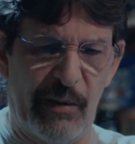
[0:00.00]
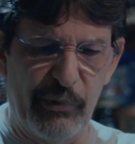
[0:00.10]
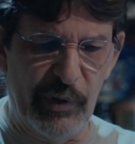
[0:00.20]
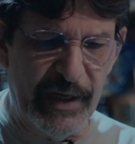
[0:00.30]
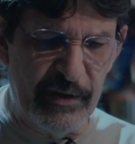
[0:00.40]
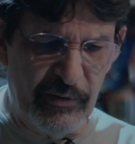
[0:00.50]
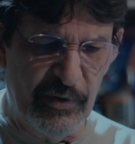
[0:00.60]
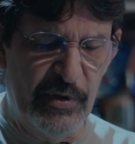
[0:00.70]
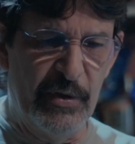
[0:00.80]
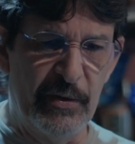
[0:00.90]
tabuleiro
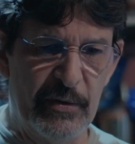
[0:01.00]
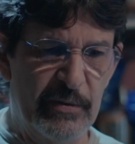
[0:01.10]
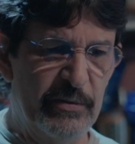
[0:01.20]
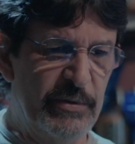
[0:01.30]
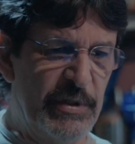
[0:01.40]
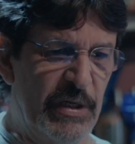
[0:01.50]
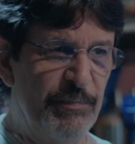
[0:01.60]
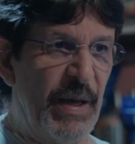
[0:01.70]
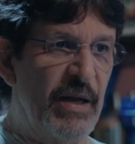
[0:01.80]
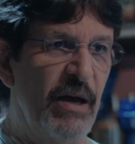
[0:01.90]
onde ele
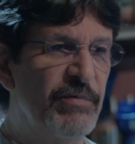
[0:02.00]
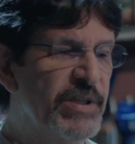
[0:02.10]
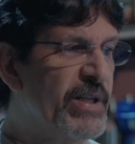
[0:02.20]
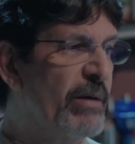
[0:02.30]
pegava esse